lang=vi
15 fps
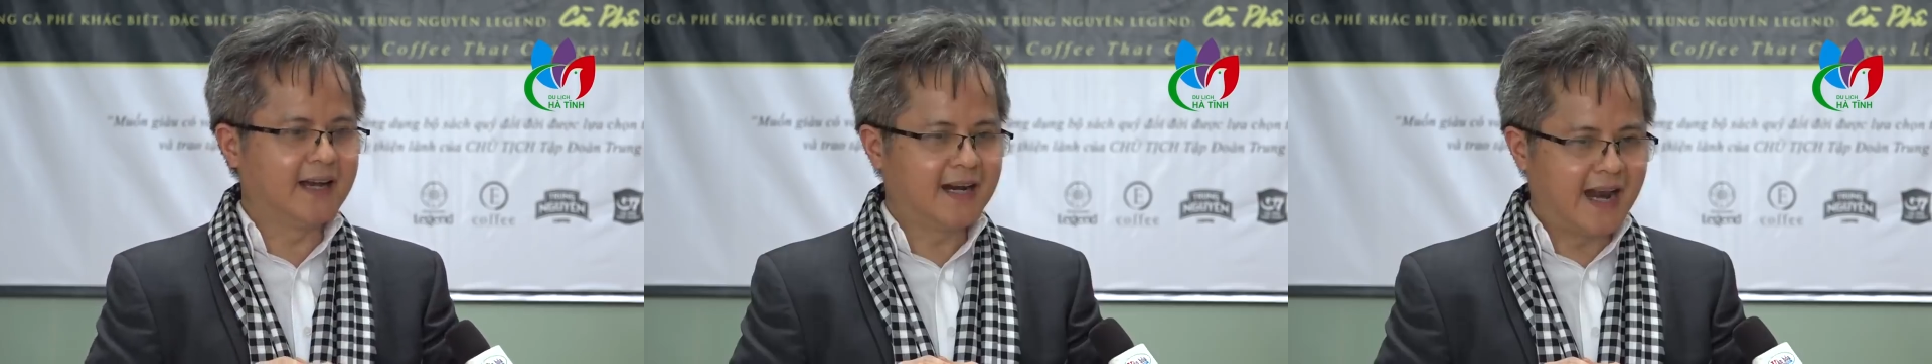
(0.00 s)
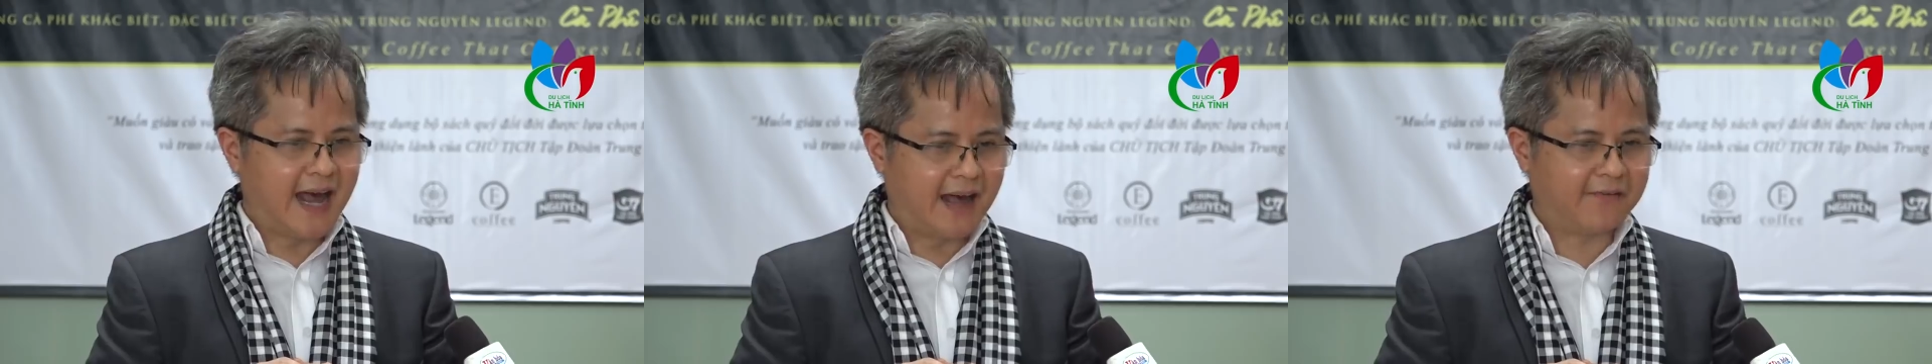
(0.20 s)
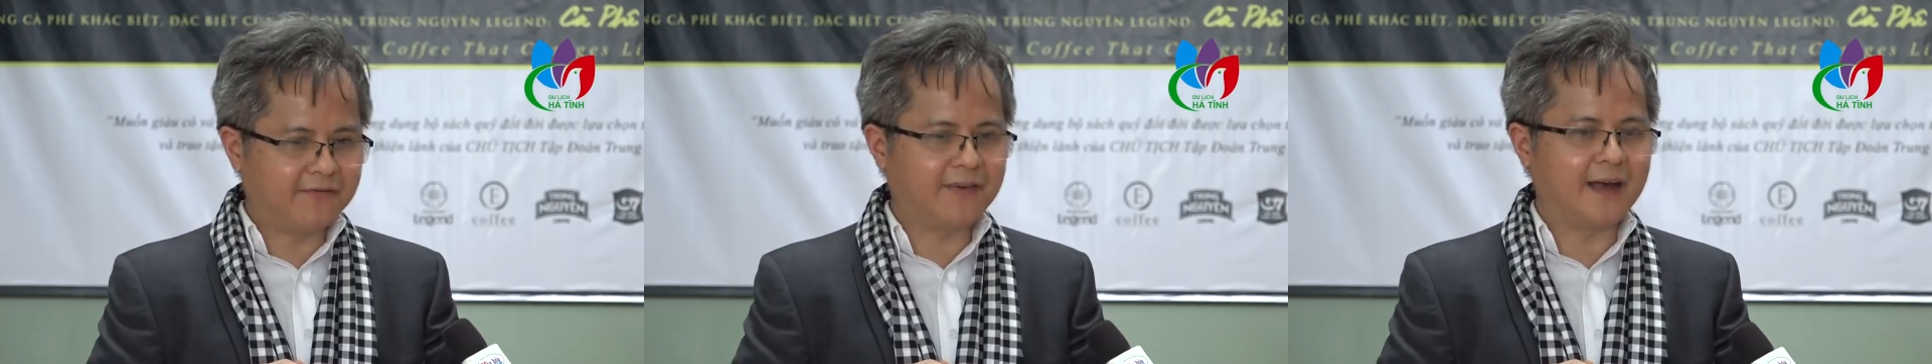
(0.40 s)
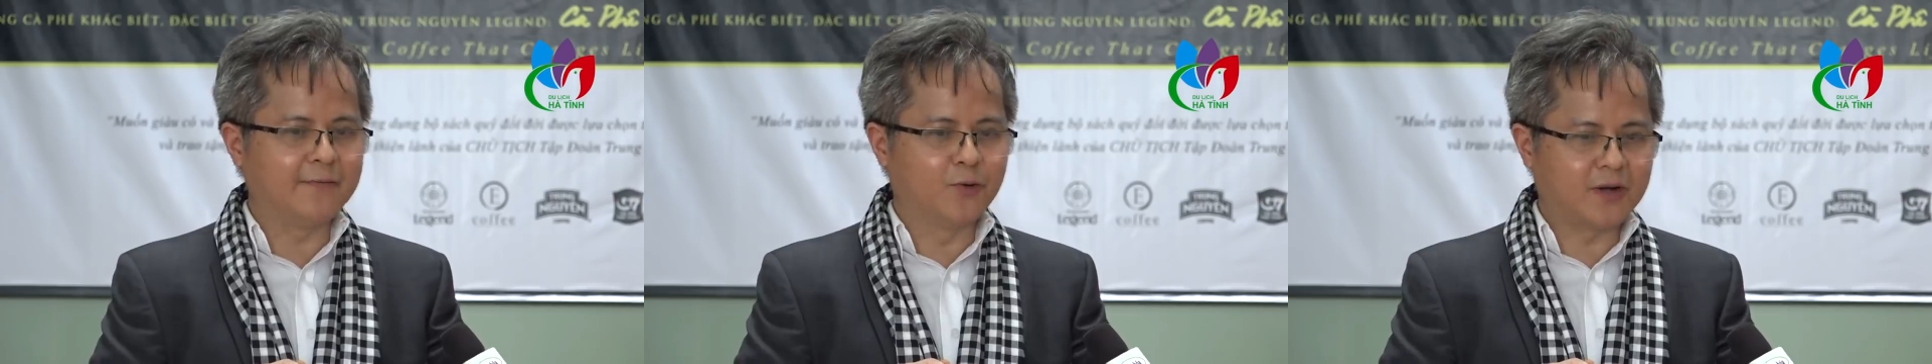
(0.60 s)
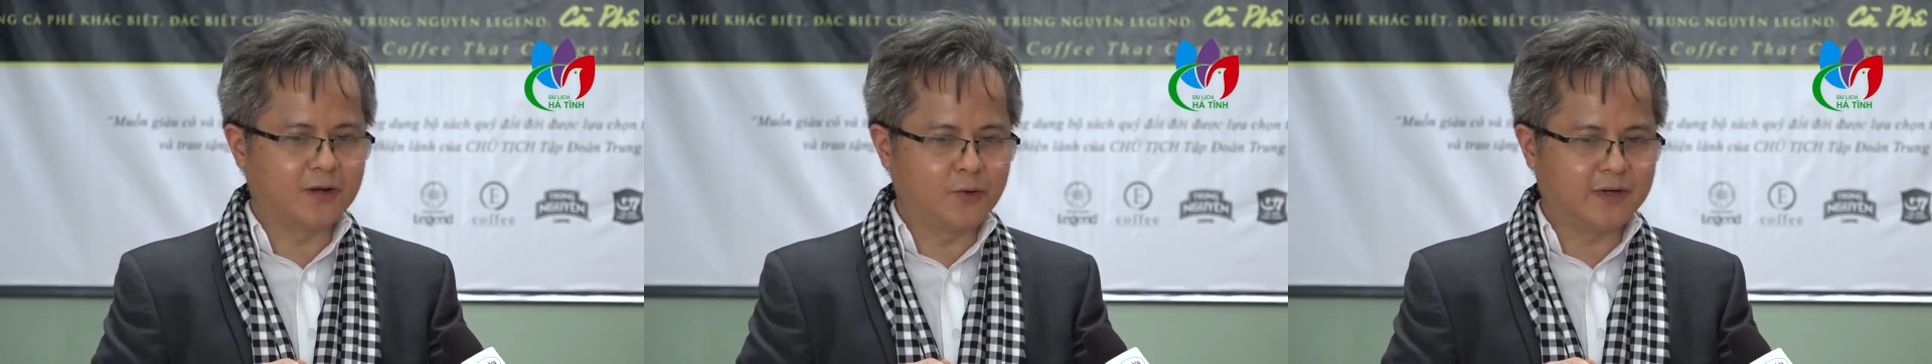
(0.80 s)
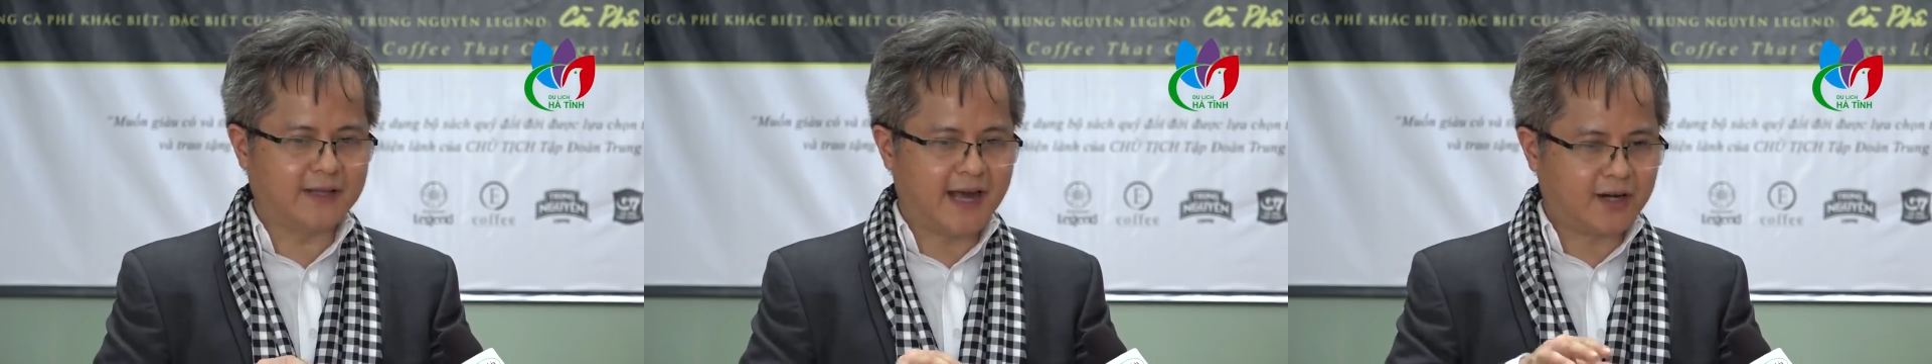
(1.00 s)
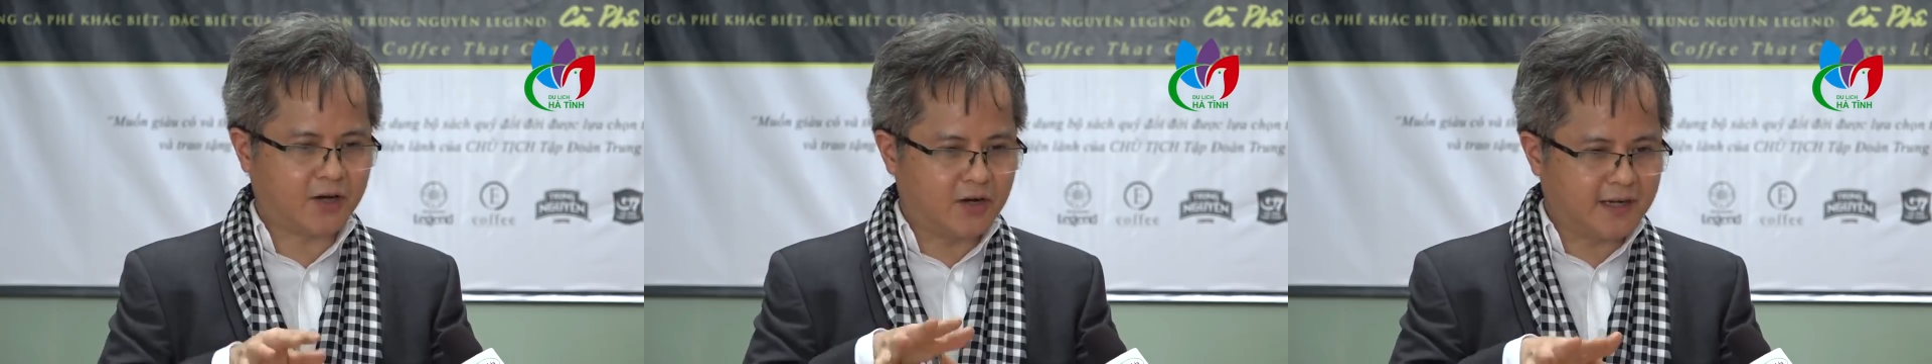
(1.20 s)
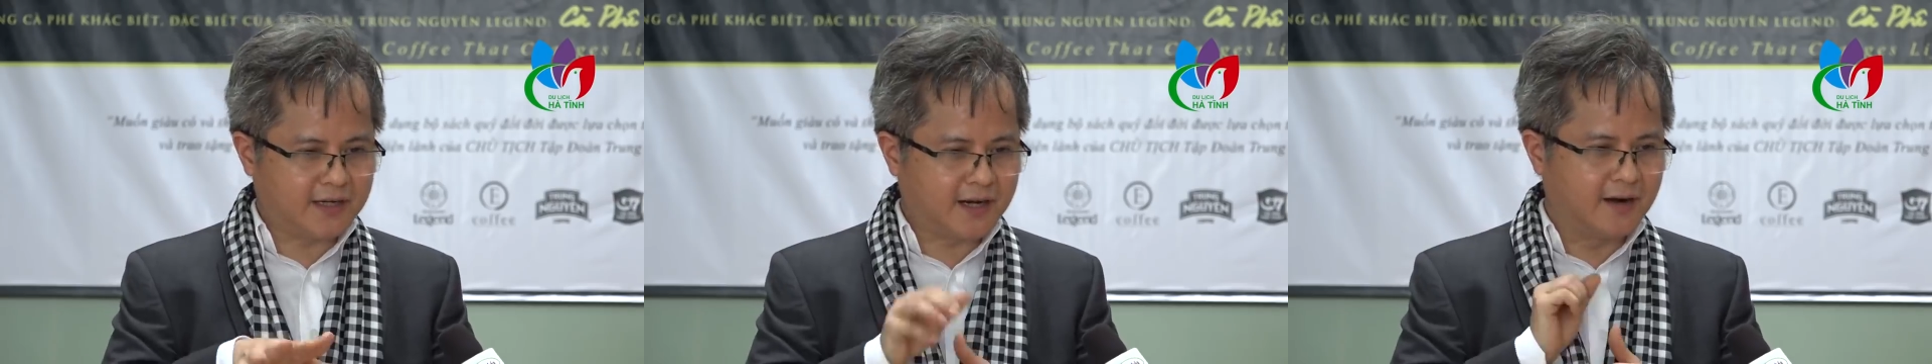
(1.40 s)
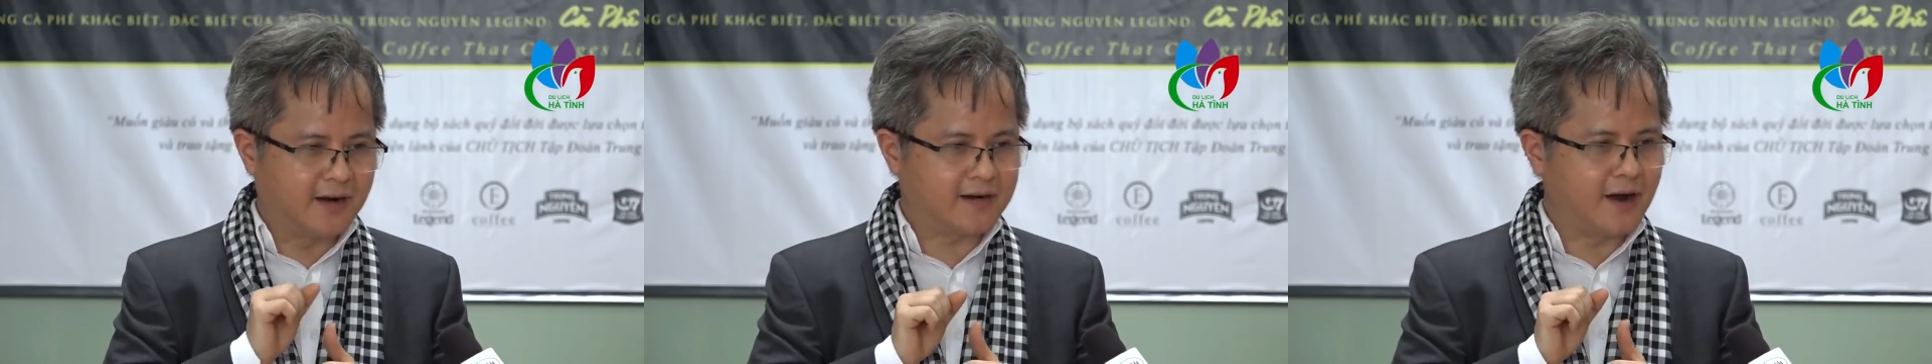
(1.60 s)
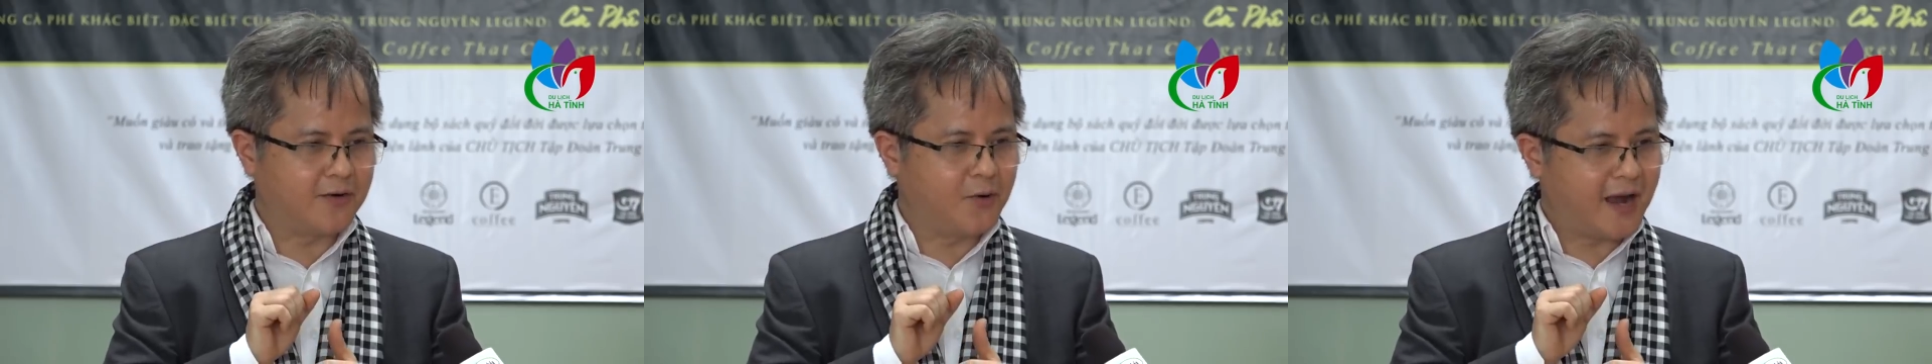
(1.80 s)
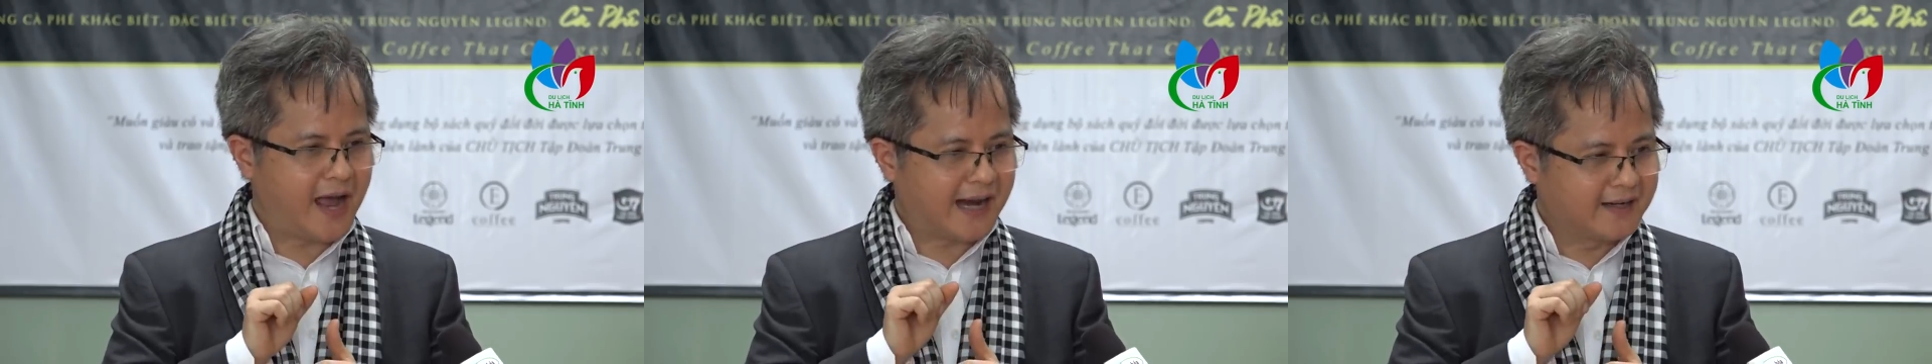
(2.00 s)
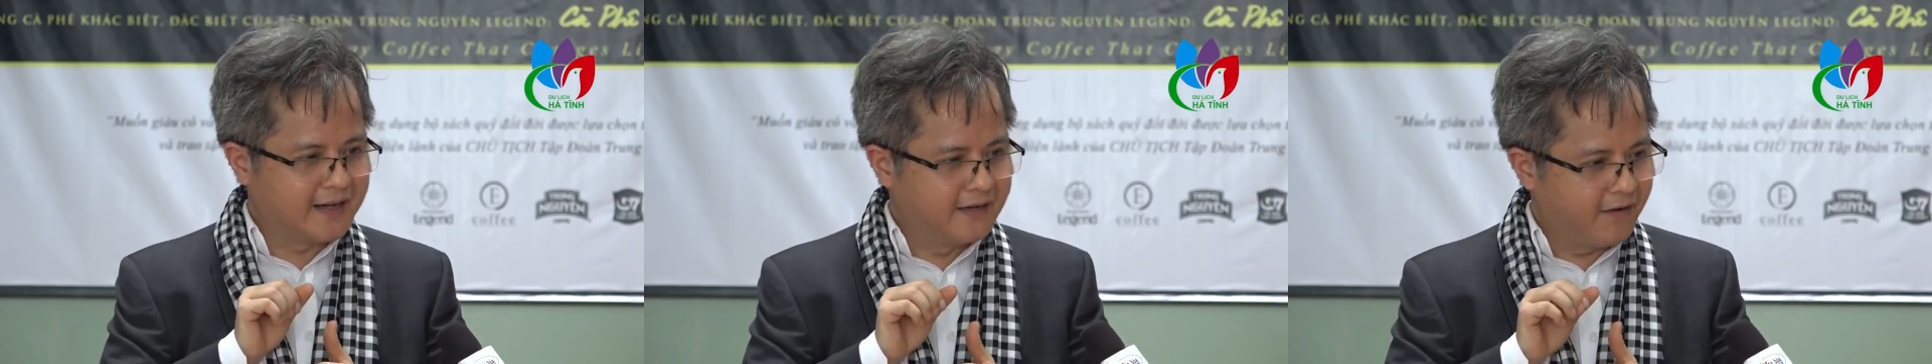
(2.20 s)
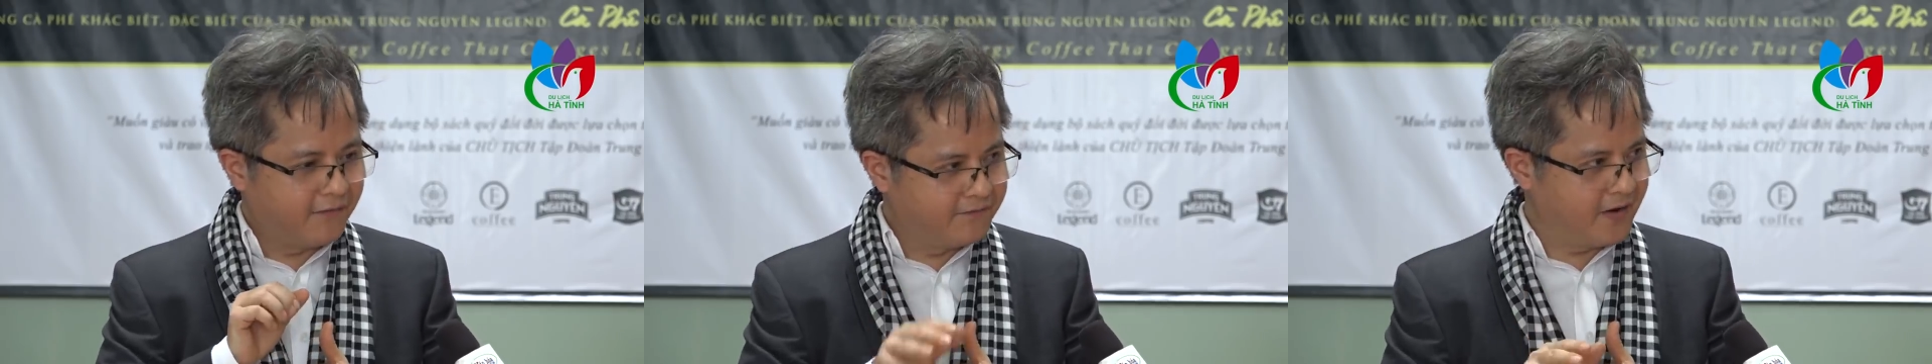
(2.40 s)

là phải một cái quốc gia có cái cơ cấu an ninh